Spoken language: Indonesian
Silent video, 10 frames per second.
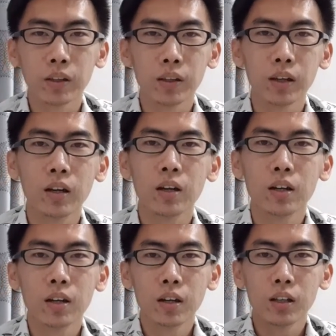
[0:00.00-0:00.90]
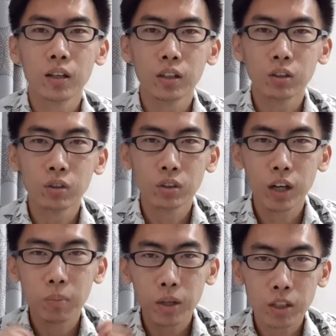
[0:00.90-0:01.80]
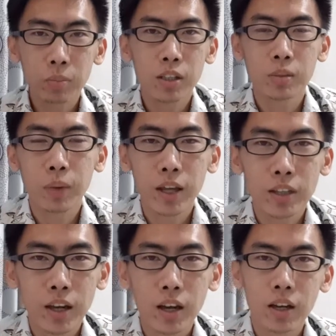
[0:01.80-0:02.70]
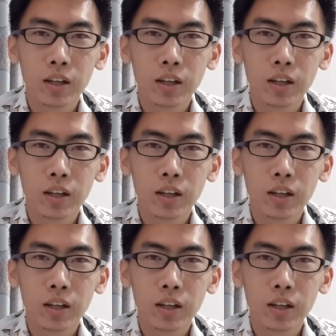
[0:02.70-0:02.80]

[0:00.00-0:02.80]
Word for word: ya. Itu dan macam-macam lainnya.